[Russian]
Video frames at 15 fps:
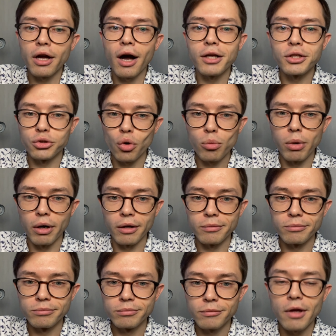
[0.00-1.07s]
особые,
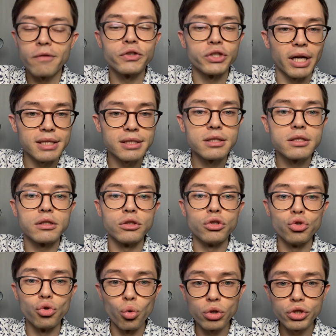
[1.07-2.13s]
в частности,
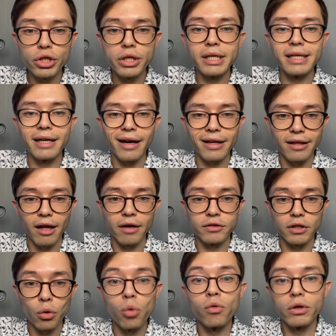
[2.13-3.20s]
дочери Николая
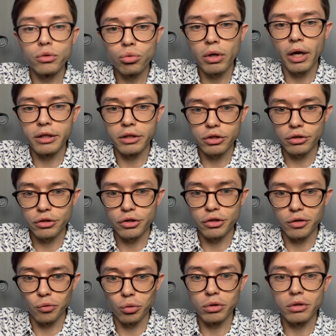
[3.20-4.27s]
II, ну и, конечно же,
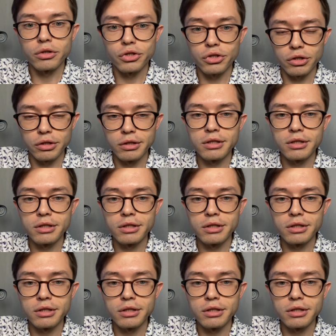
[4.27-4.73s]
его сын,